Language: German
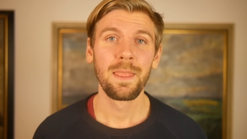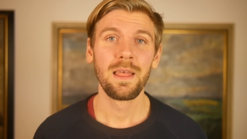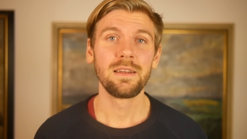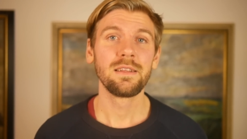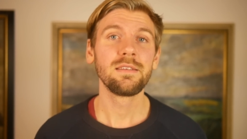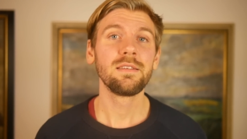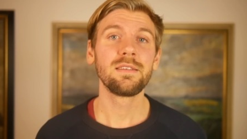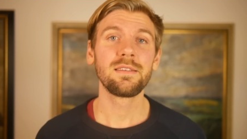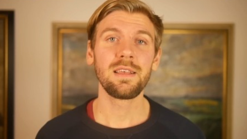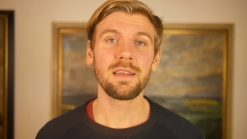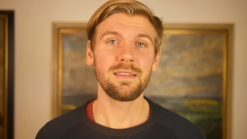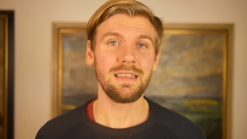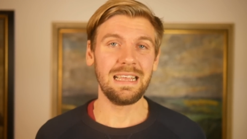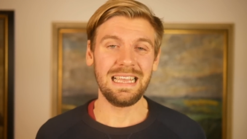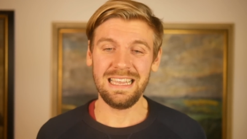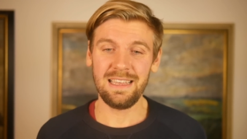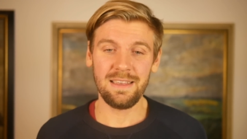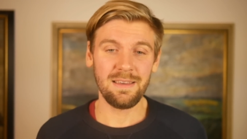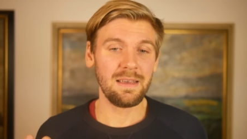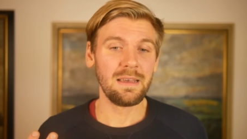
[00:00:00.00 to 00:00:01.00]
das ist das,
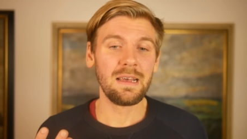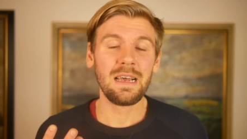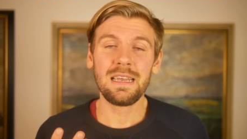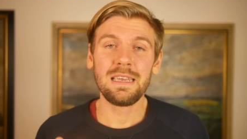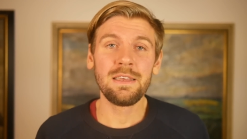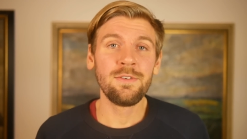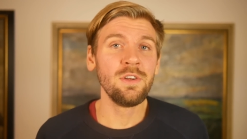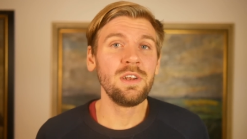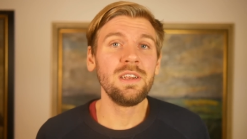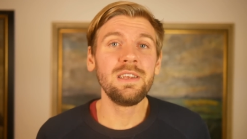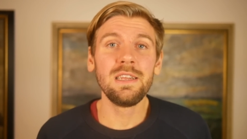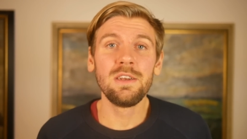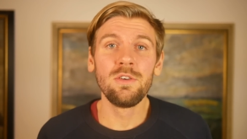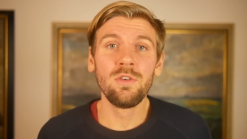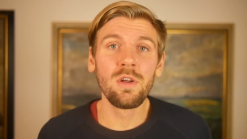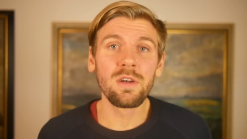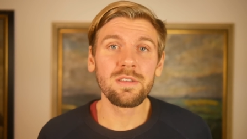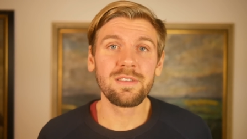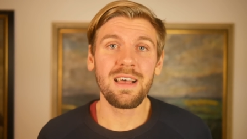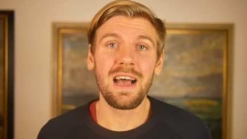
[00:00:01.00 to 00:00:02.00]
ich, ich würde dir
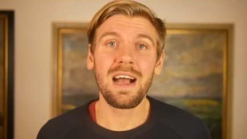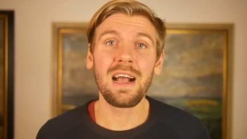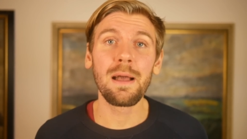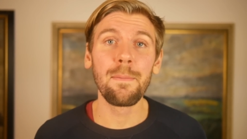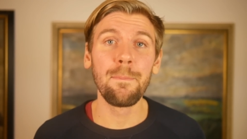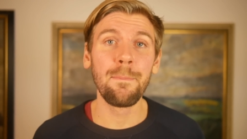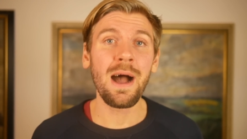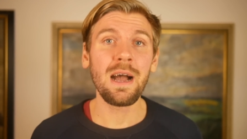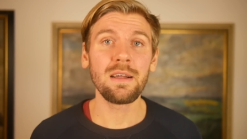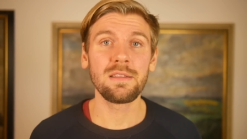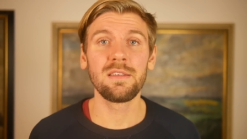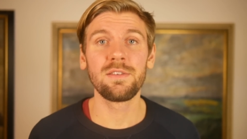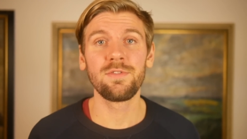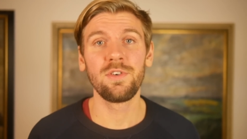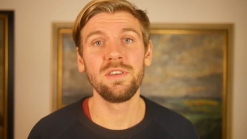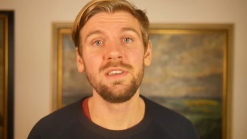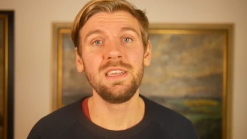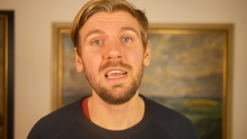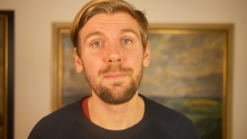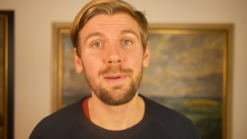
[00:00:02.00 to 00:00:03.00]
nur noch sagen, mach das
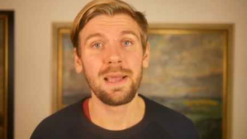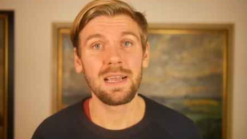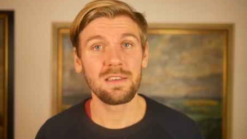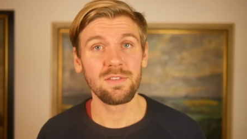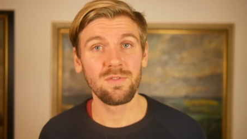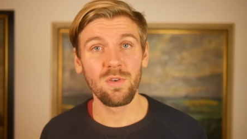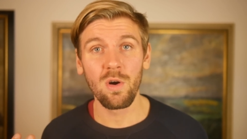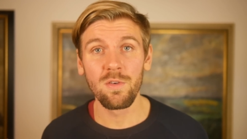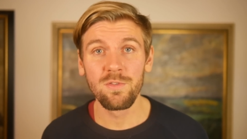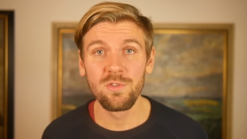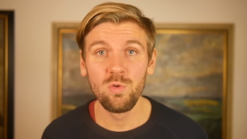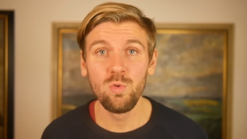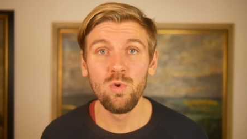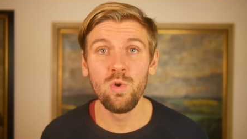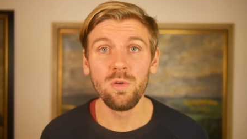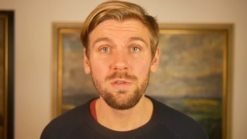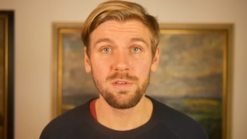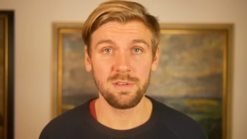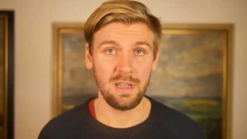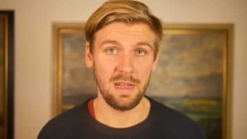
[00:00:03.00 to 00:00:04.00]
von dir abhängig, worauf du
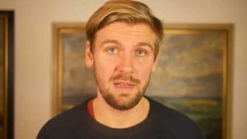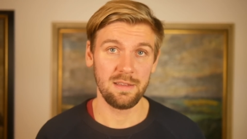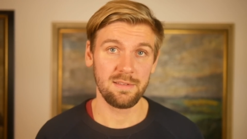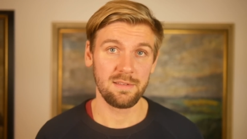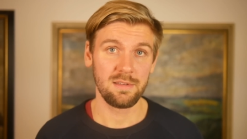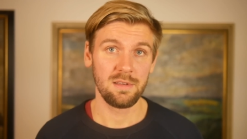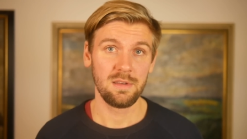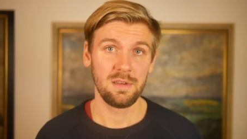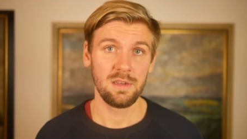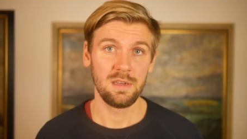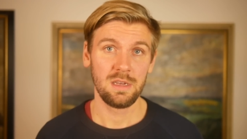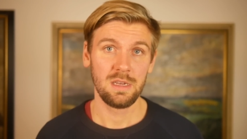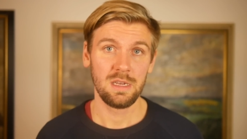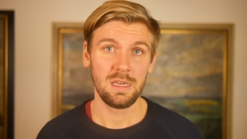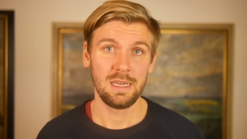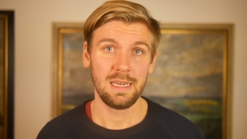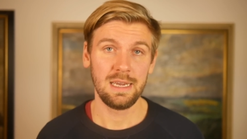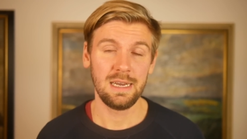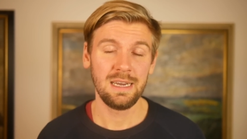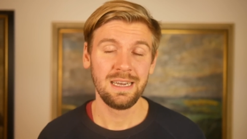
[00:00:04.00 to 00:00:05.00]
Lust hast.
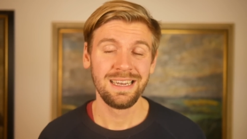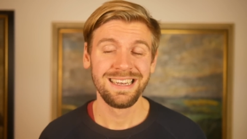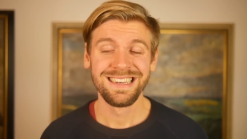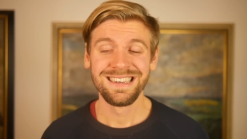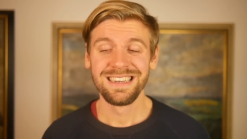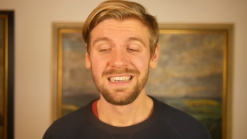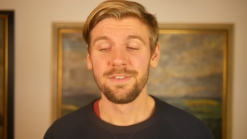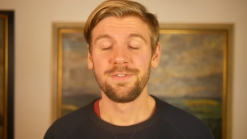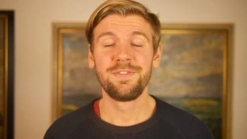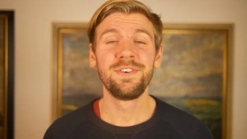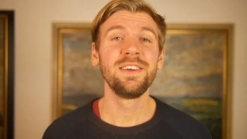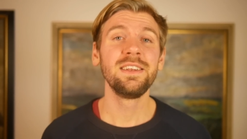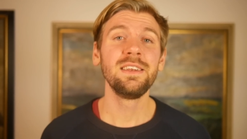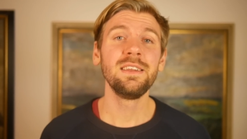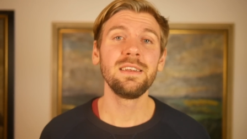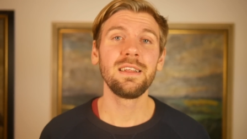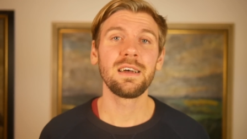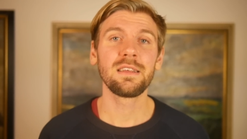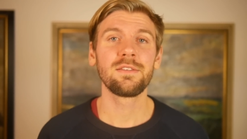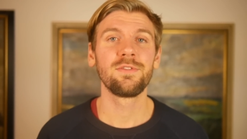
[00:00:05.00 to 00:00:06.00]
Ja?
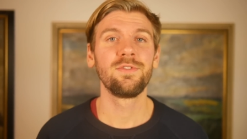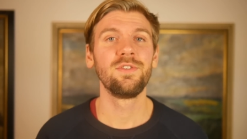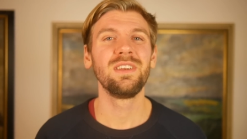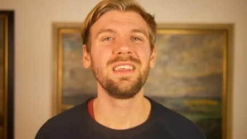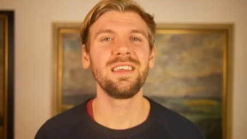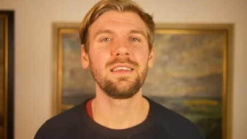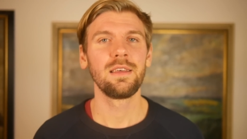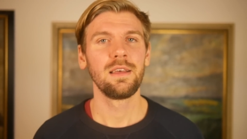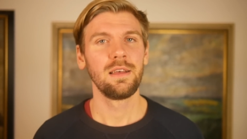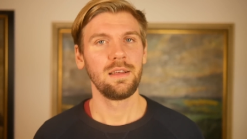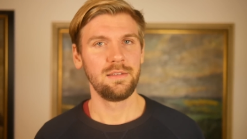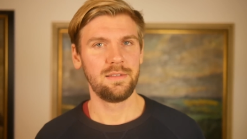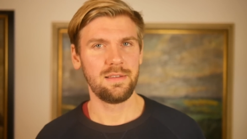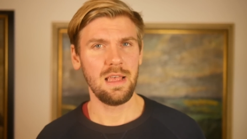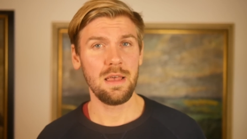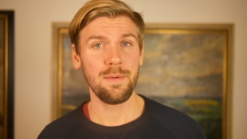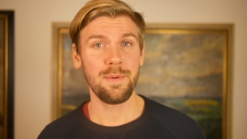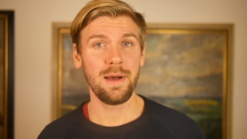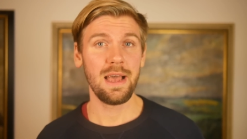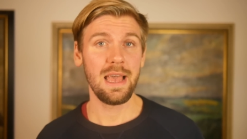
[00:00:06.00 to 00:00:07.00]
Finde das für dich
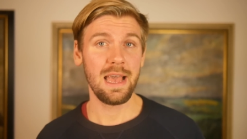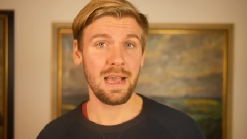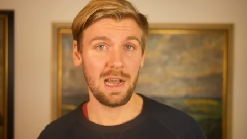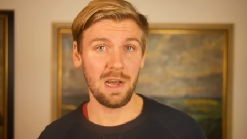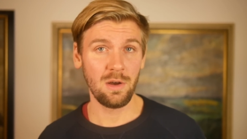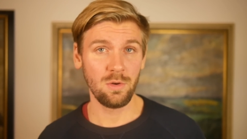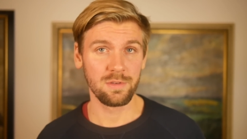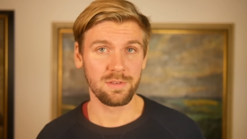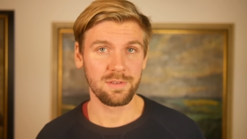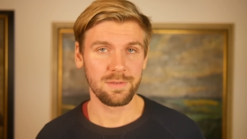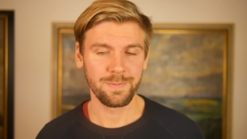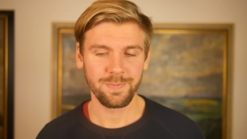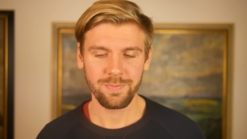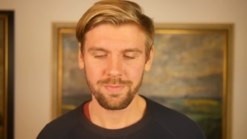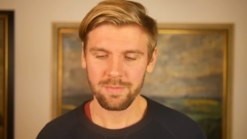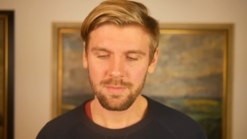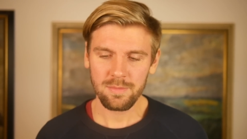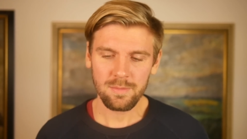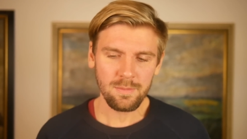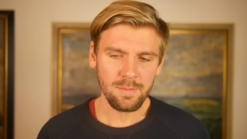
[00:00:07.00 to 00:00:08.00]
selber heraus.
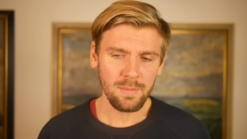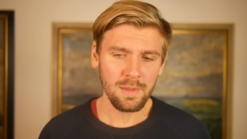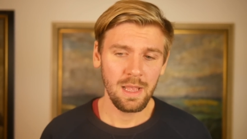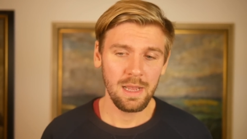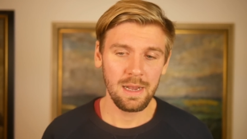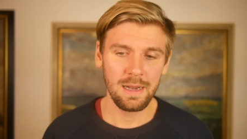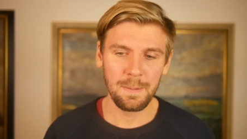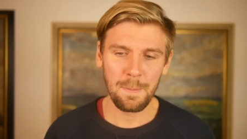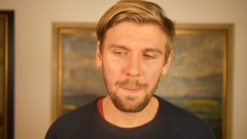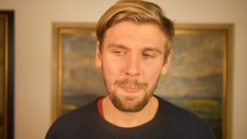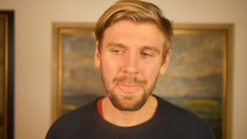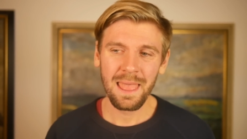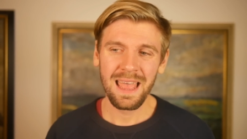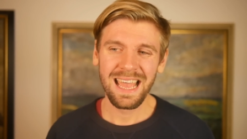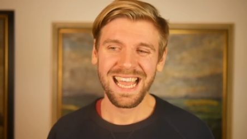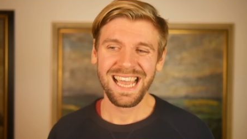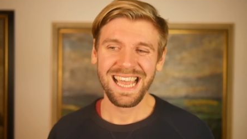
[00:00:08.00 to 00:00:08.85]
Ähm,